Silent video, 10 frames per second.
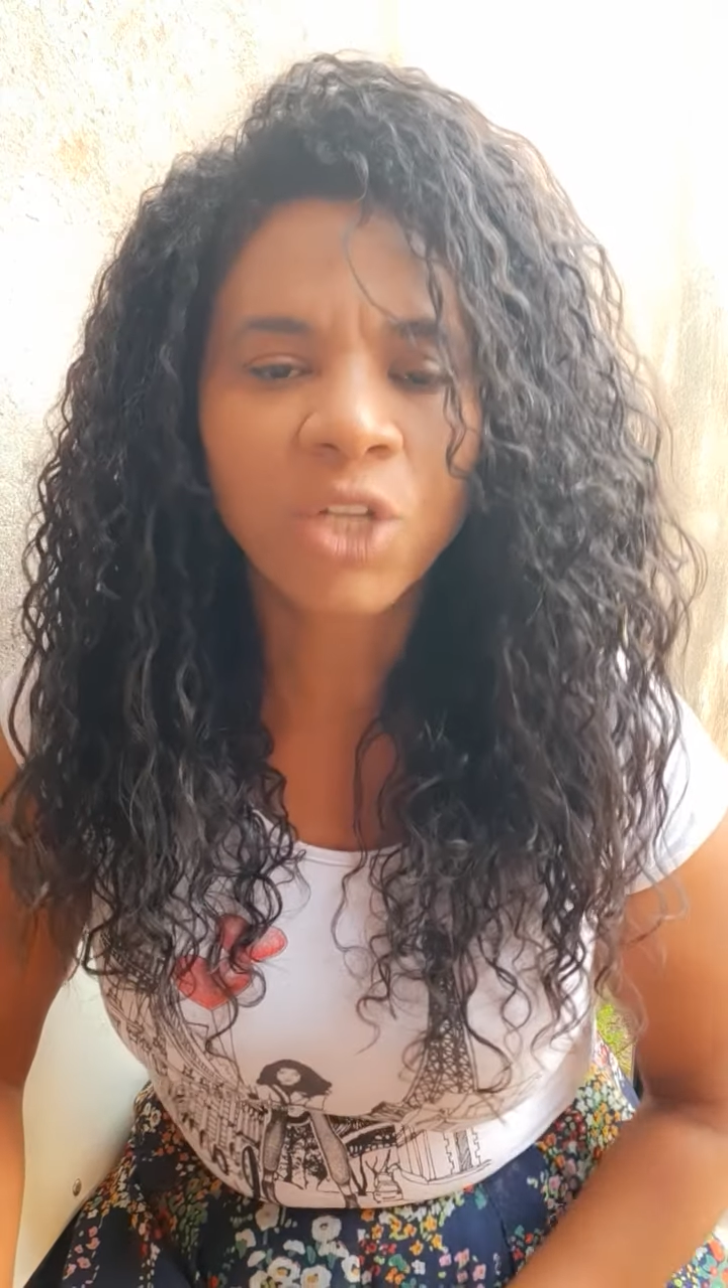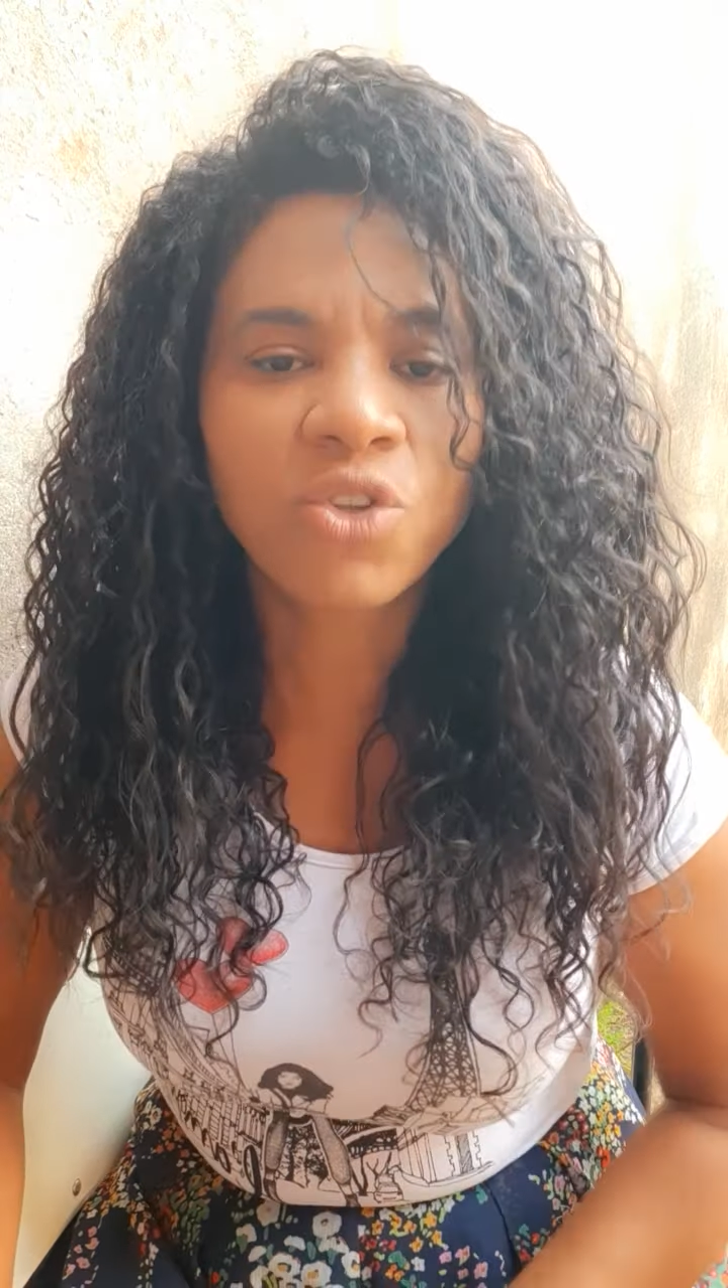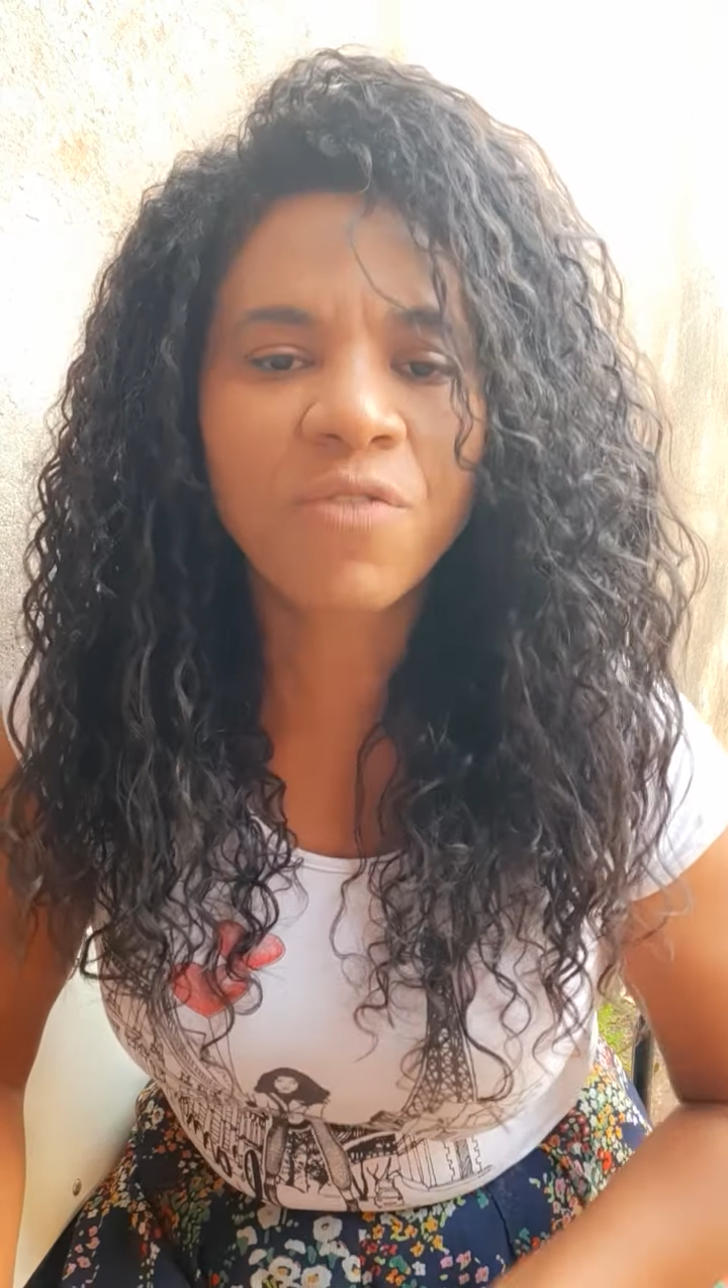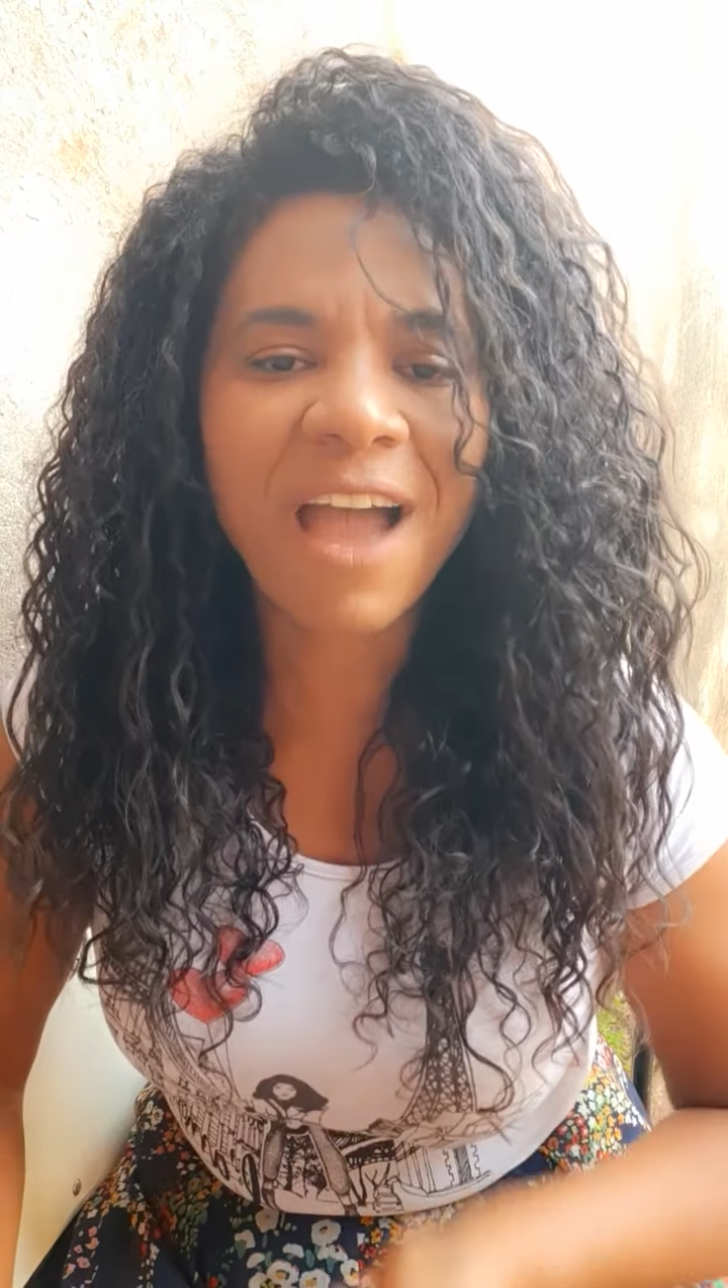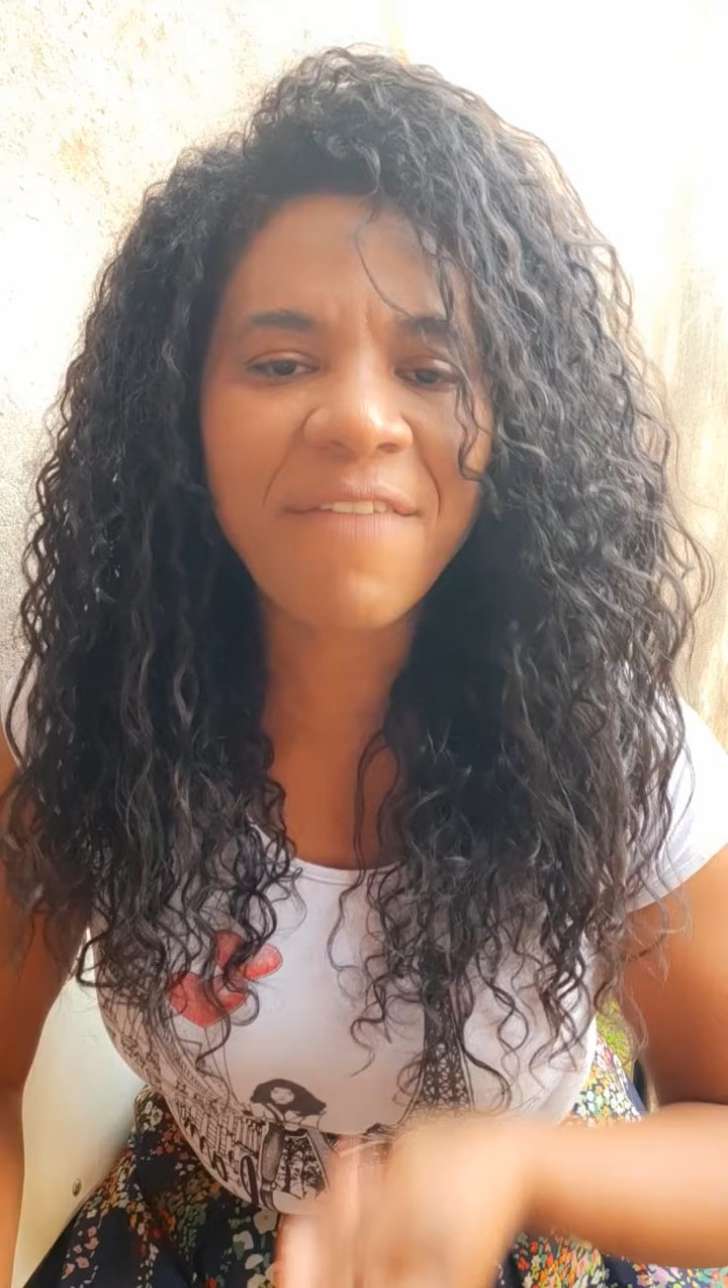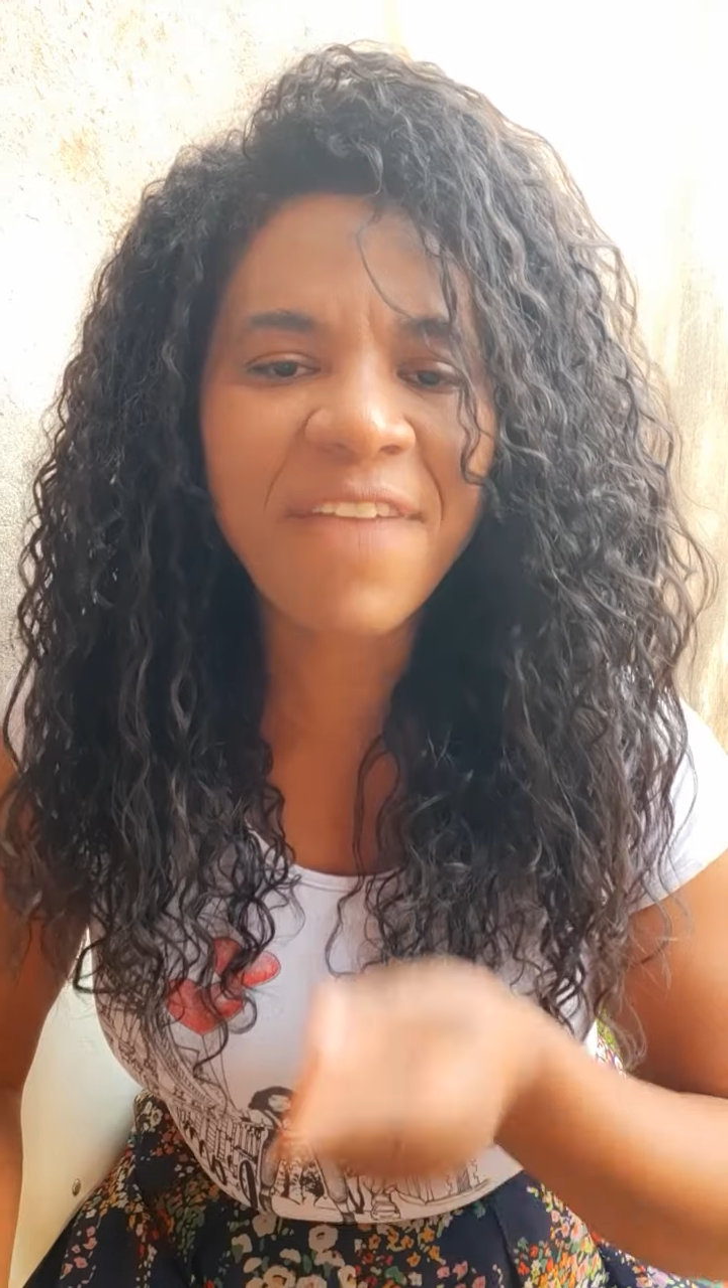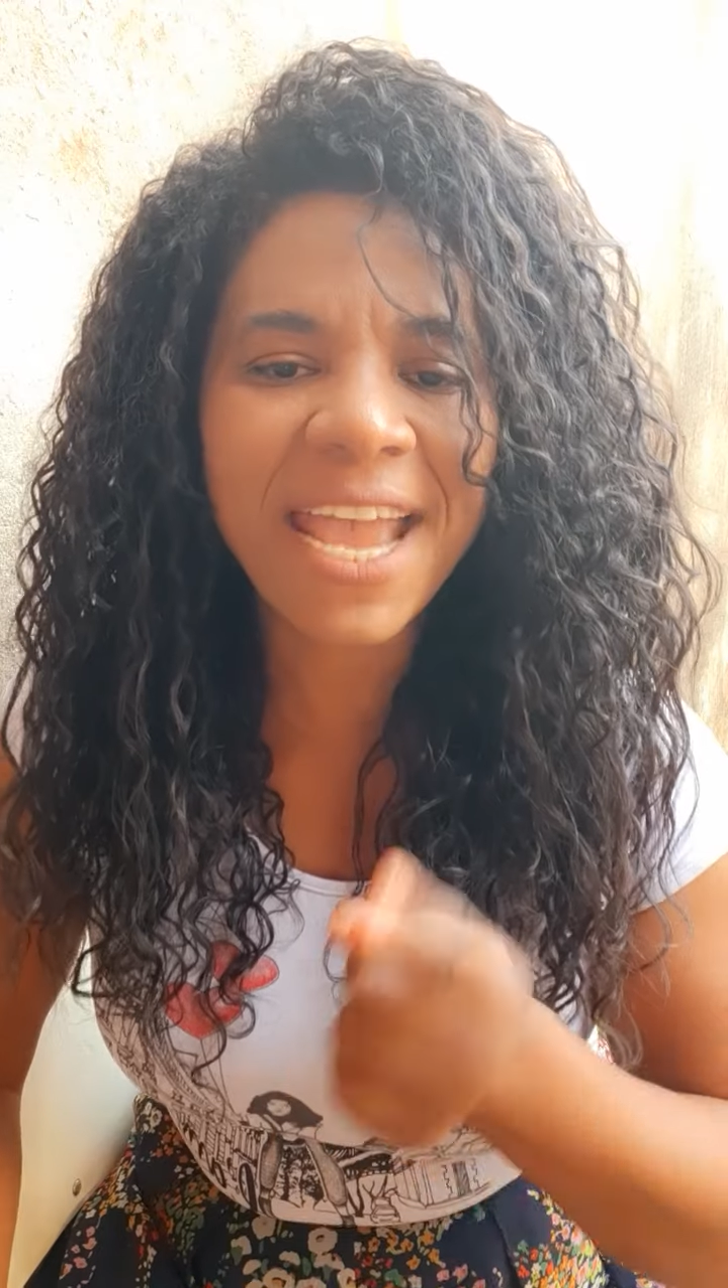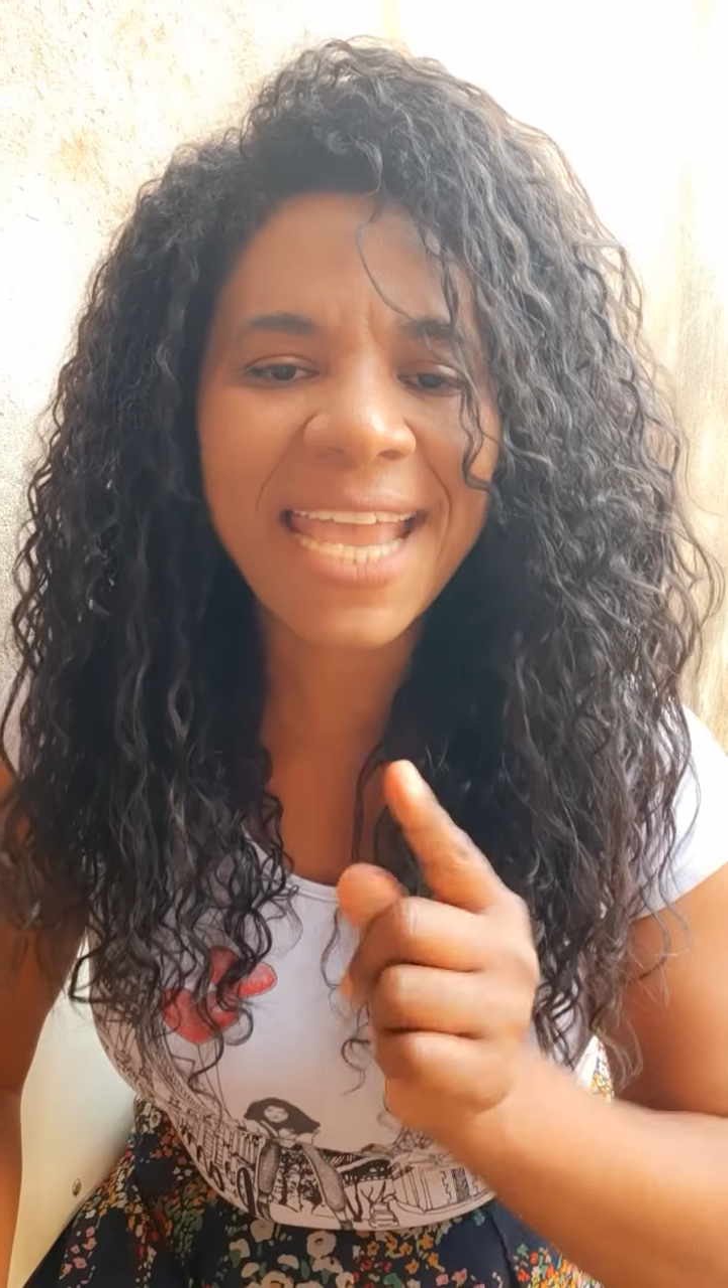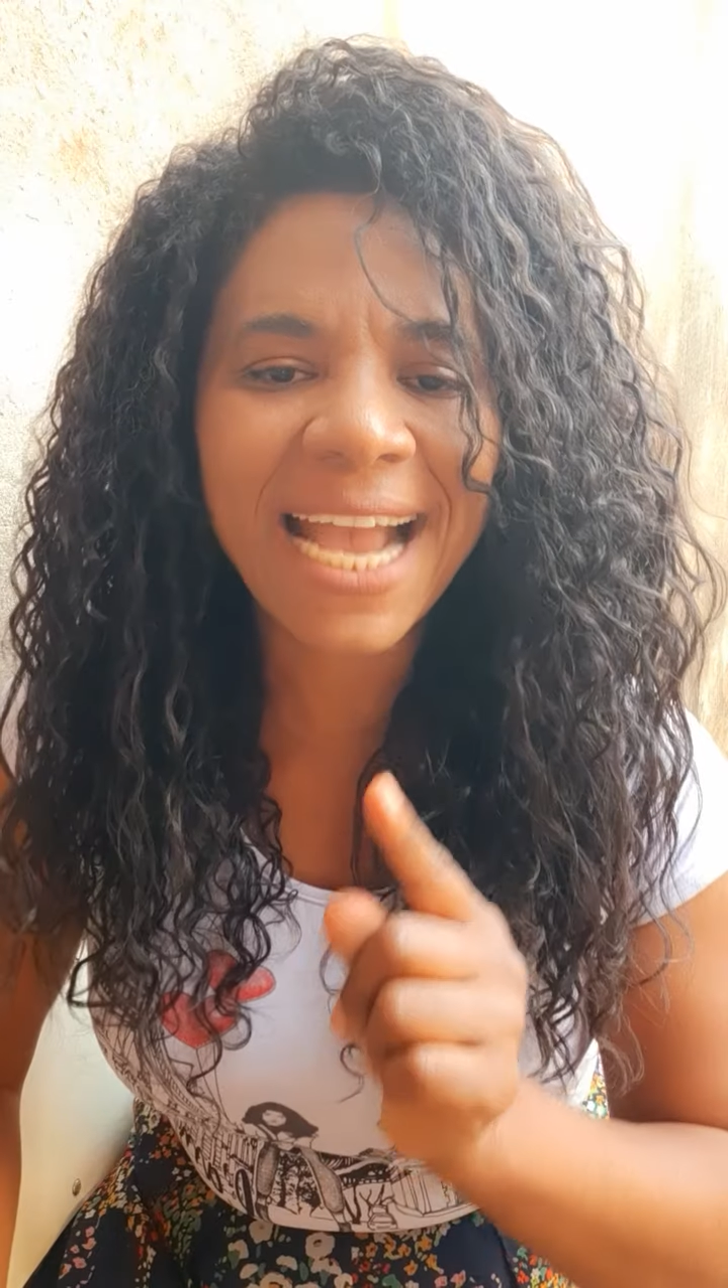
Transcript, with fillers: Tu vai ver